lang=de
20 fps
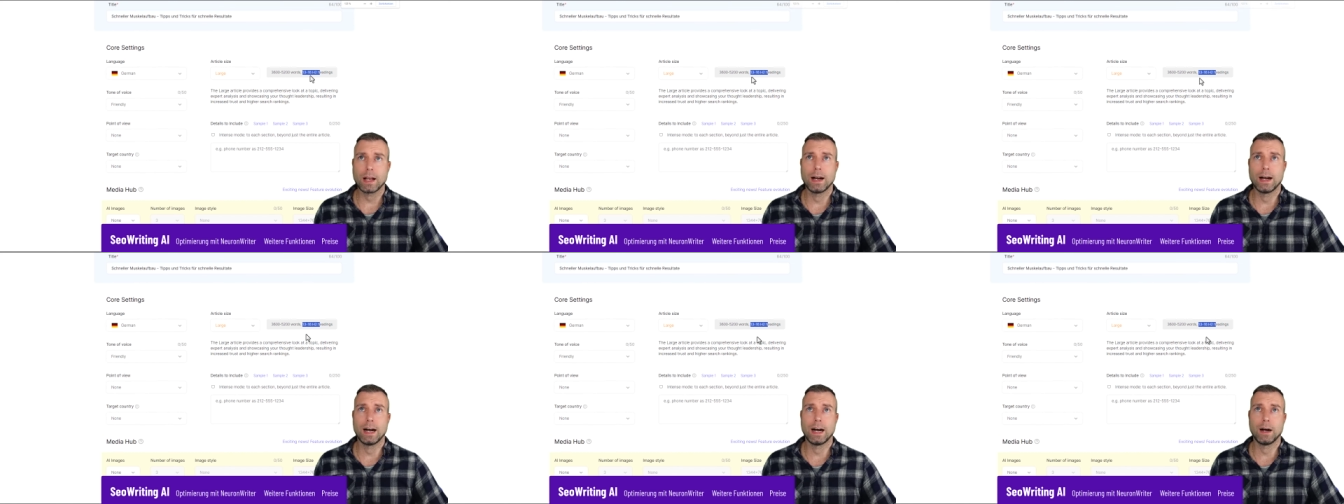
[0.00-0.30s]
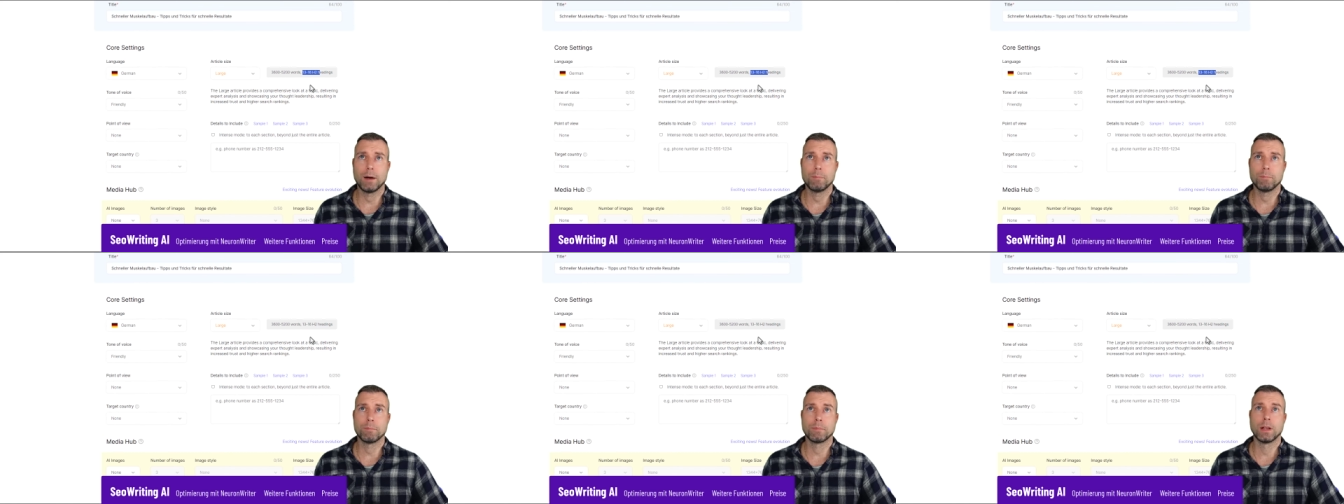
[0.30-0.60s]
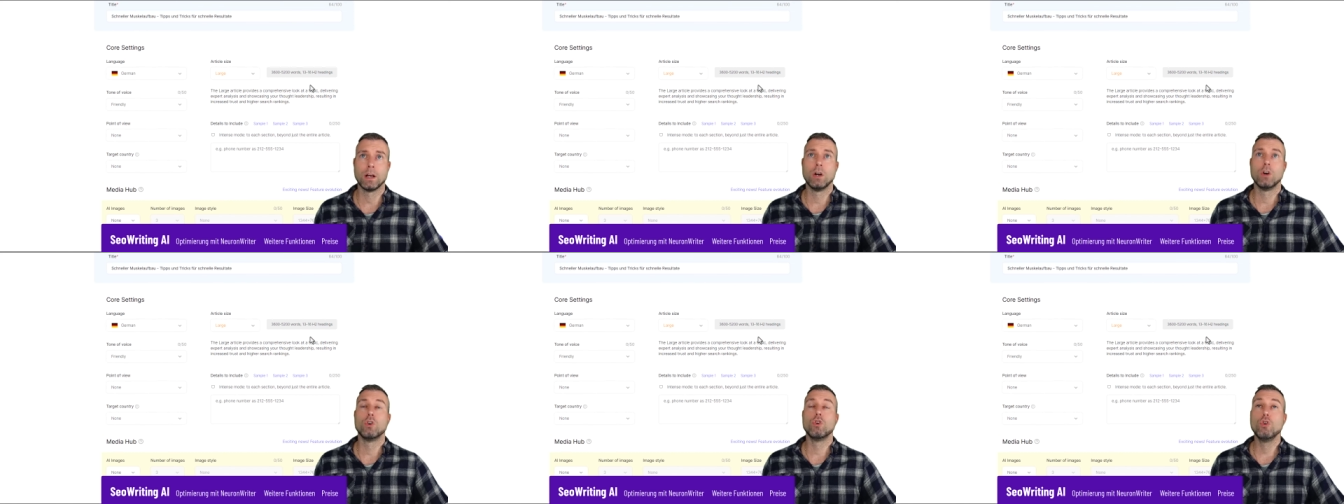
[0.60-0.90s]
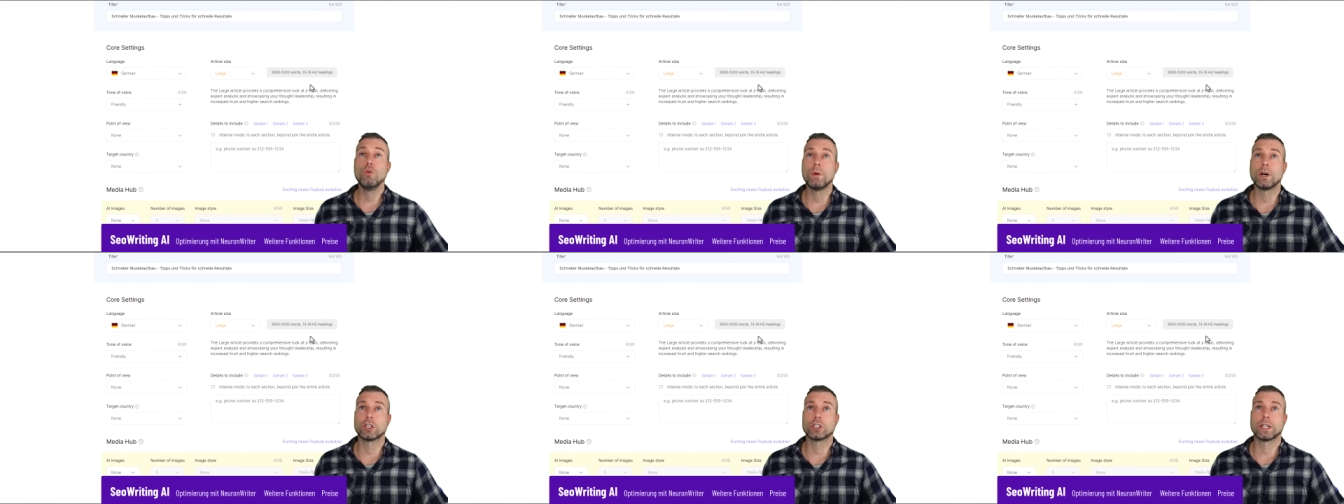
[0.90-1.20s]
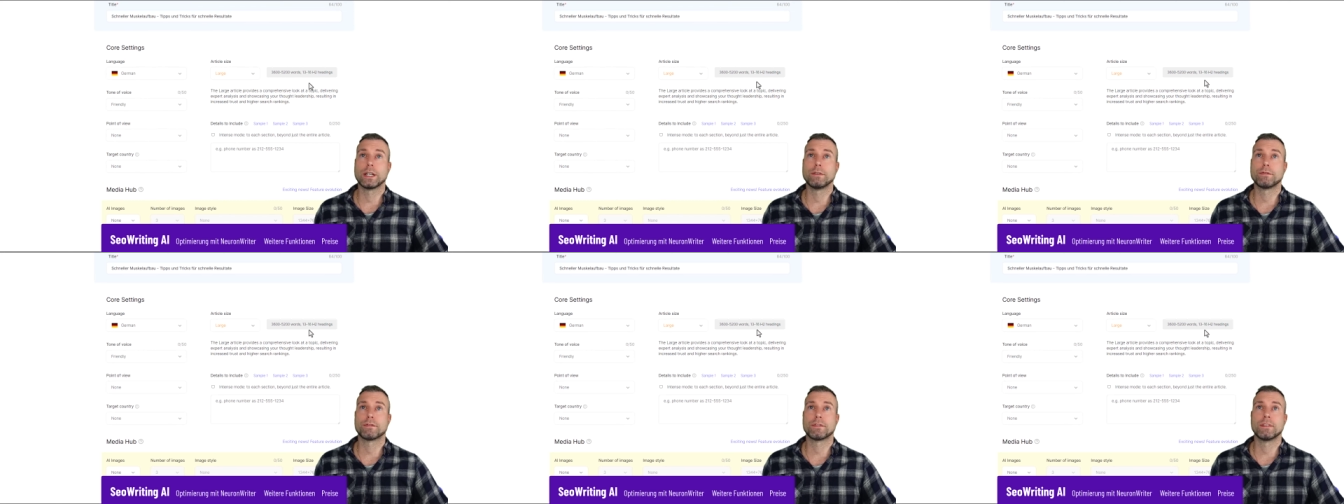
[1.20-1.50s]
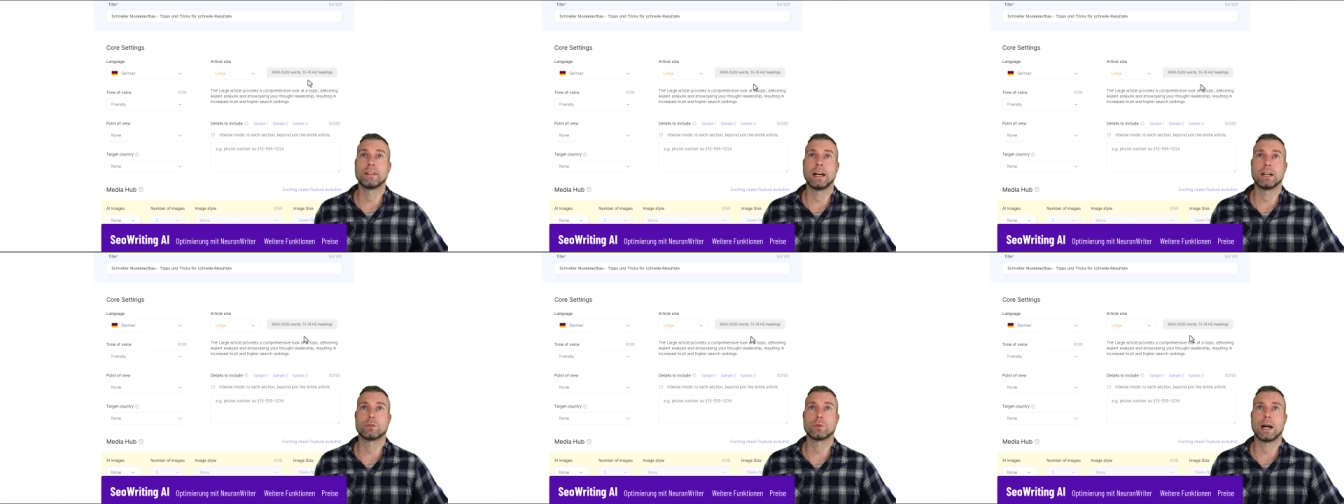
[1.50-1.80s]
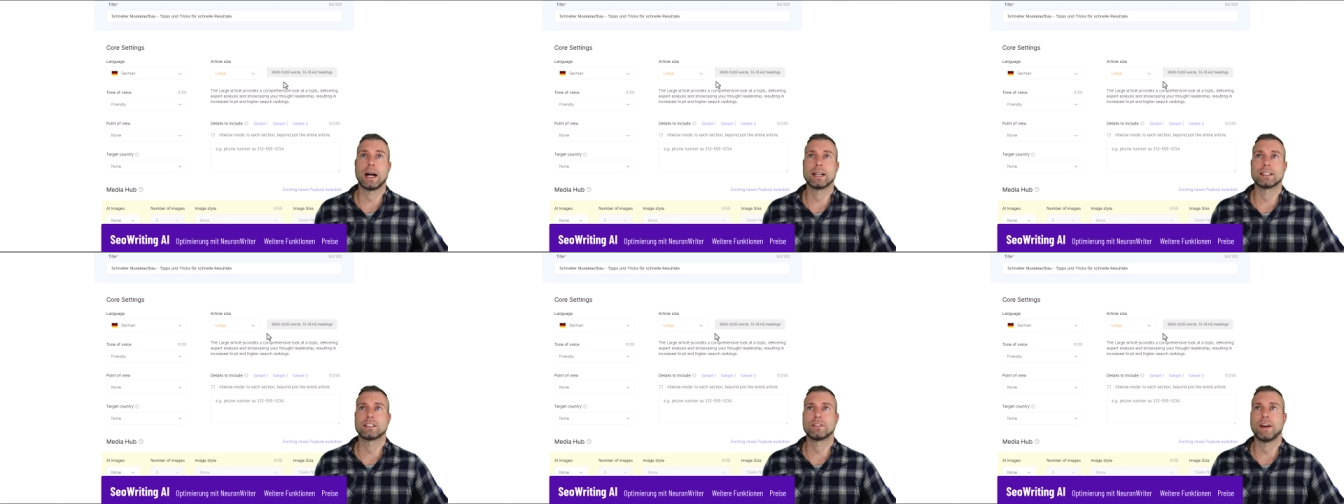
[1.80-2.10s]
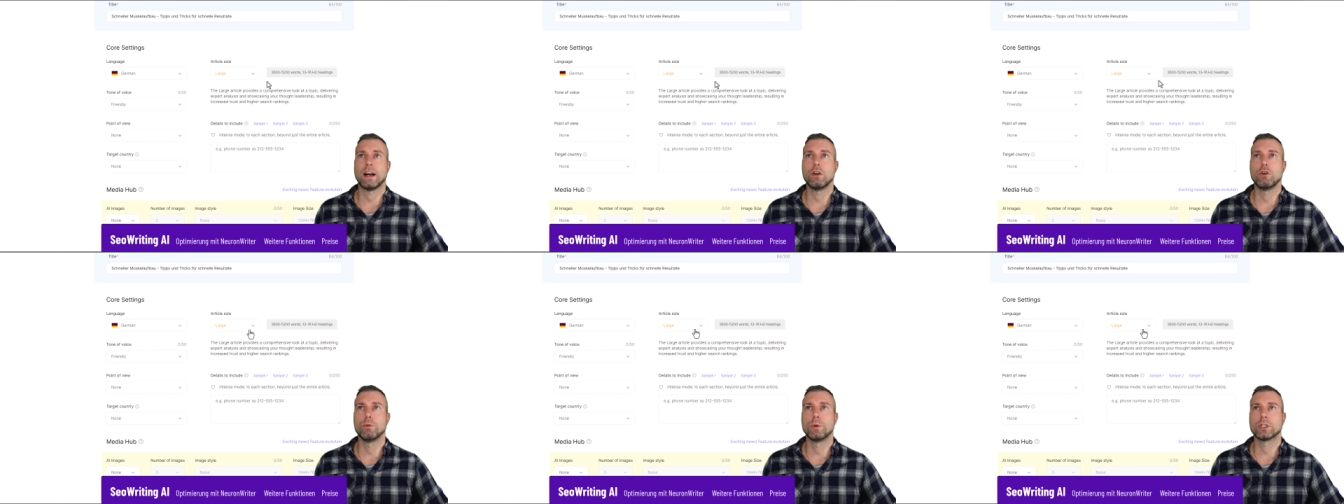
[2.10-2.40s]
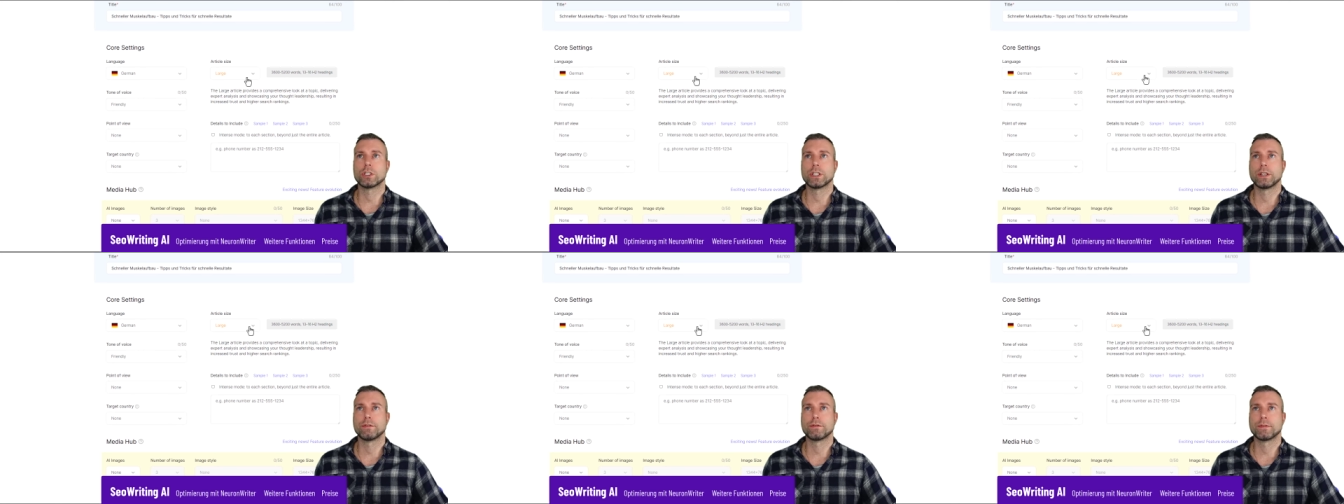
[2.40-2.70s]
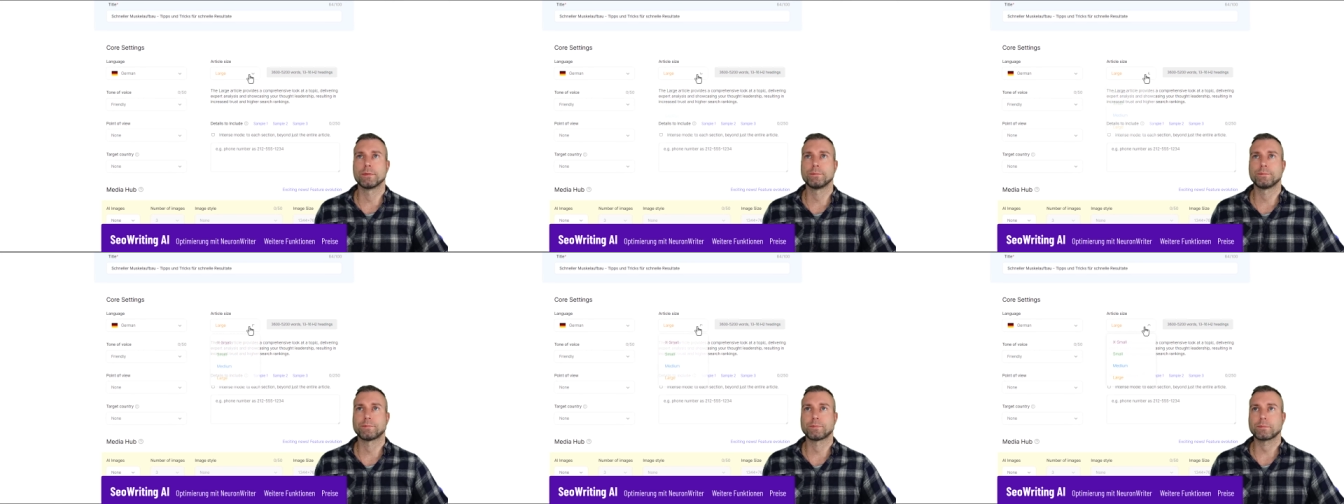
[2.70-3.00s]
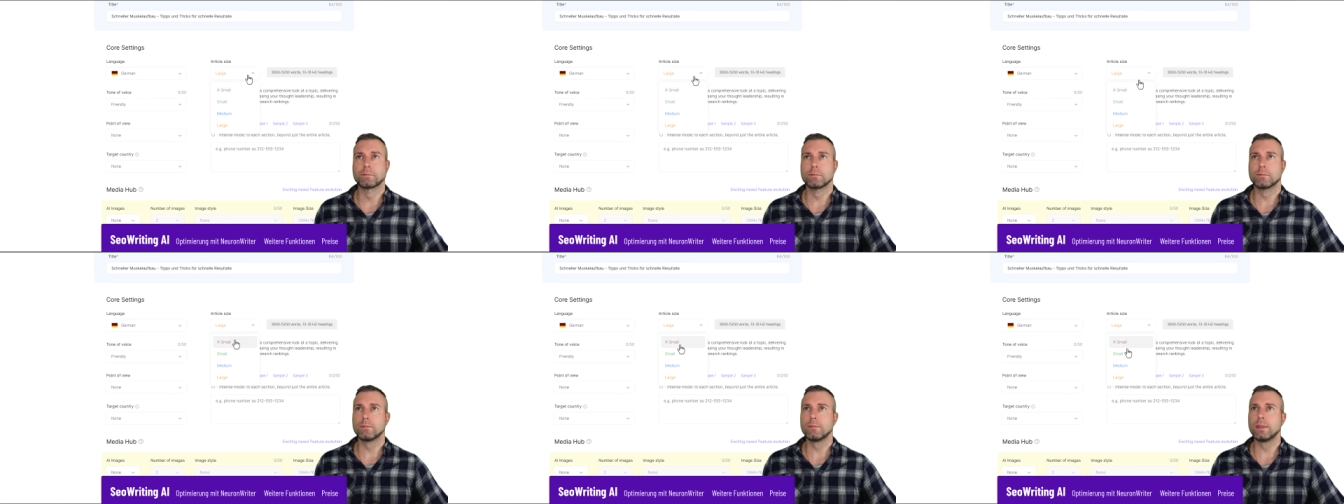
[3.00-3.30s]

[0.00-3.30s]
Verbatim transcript: ähm, Überschriften, also H2-Überschriften.